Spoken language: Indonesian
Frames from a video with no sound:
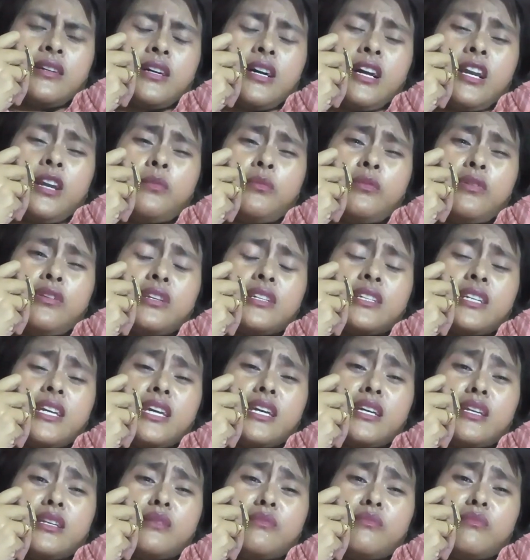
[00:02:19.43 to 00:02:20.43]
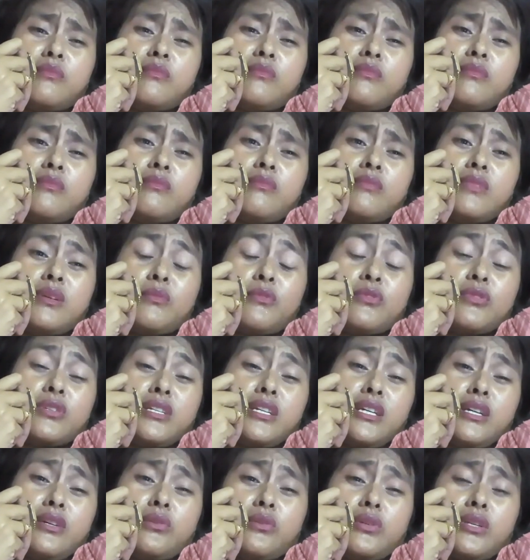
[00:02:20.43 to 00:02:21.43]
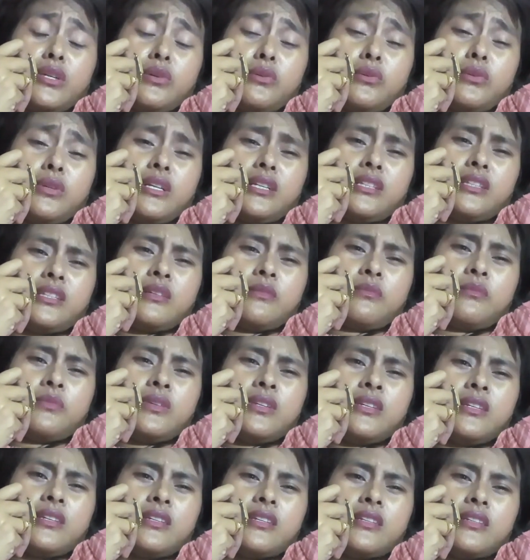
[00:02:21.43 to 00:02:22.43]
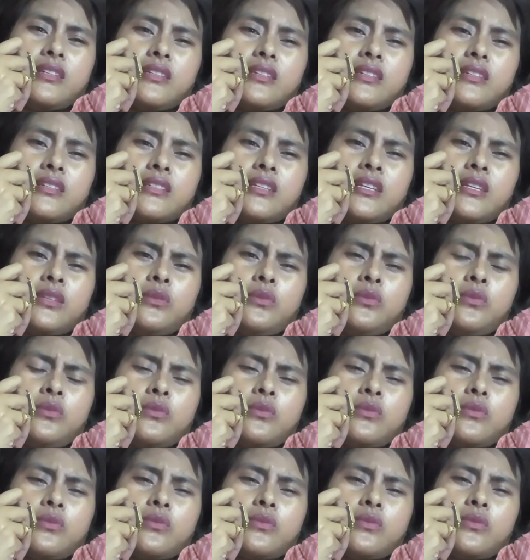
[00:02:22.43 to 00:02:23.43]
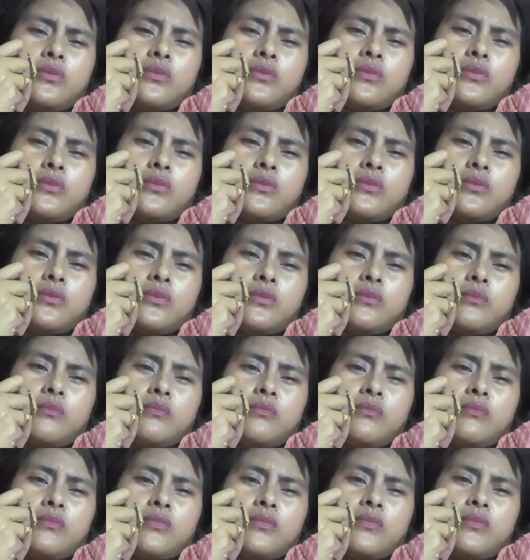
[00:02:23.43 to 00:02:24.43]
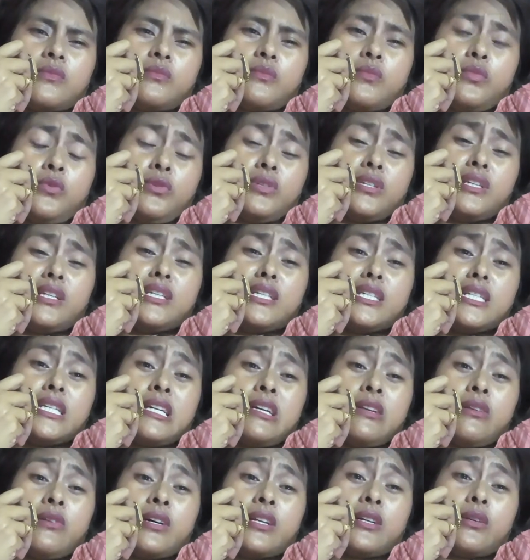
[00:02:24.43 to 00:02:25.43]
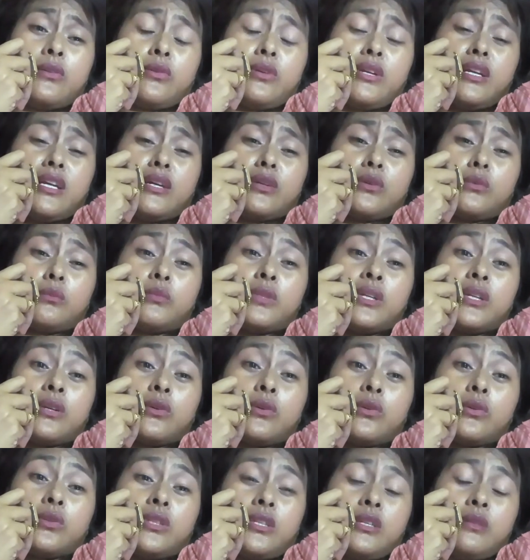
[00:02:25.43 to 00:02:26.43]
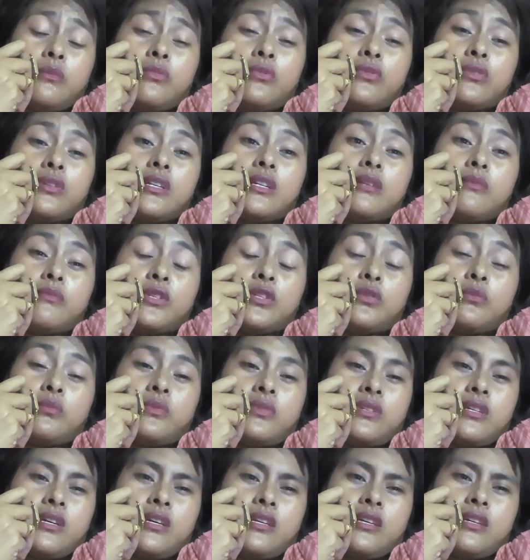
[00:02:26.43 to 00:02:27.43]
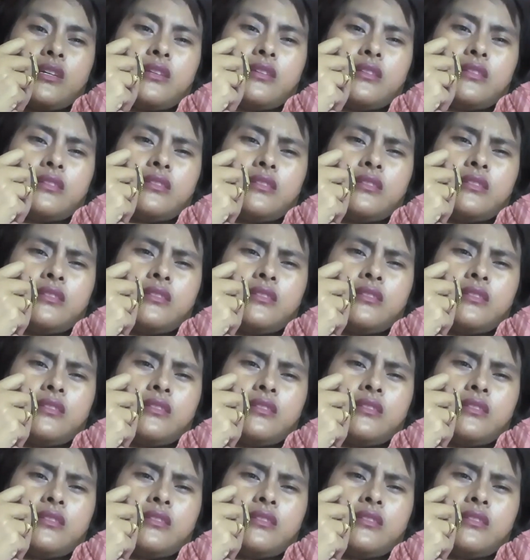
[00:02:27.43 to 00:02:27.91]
kalaupun saya ingin memusingkan orang-orang, tapi saya tuh pusing jikalau ada orang yang berkontribusi dalam hidup saya